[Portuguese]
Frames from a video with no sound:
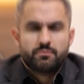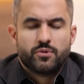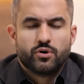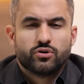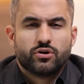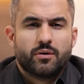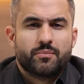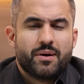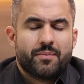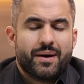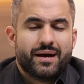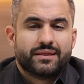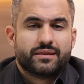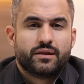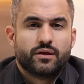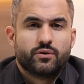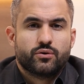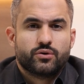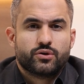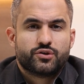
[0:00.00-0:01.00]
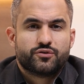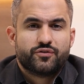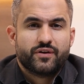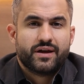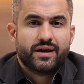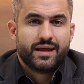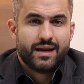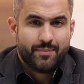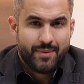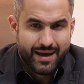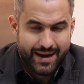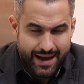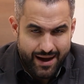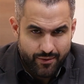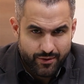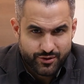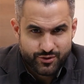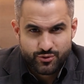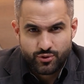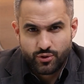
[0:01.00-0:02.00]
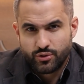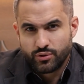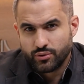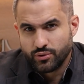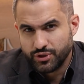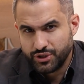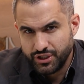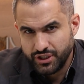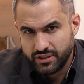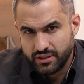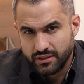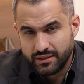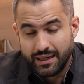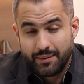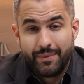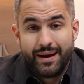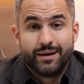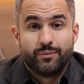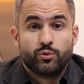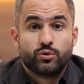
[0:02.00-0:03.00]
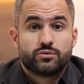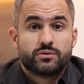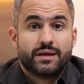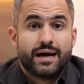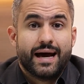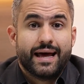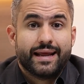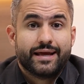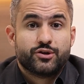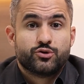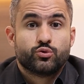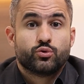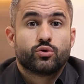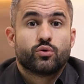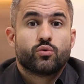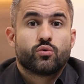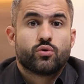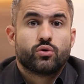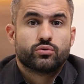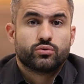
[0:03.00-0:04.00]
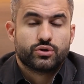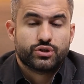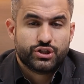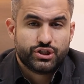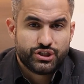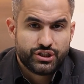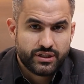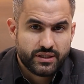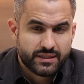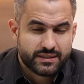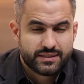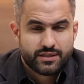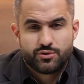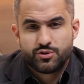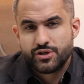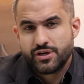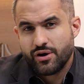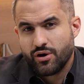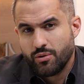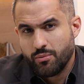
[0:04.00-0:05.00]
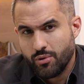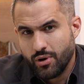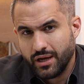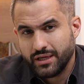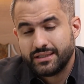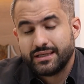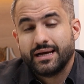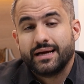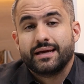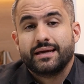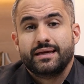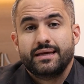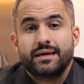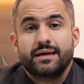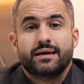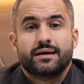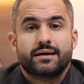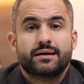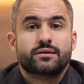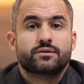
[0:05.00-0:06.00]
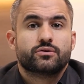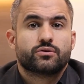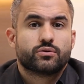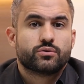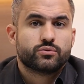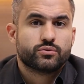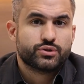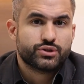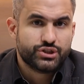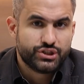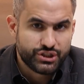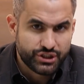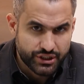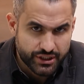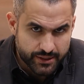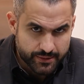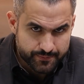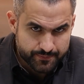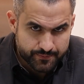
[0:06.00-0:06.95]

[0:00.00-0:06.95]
Meu nome é Matheus Ferreira Amaral, eu sou urologista, trabalho muito na área de urooncologia, cirurgia robótica e andrologia.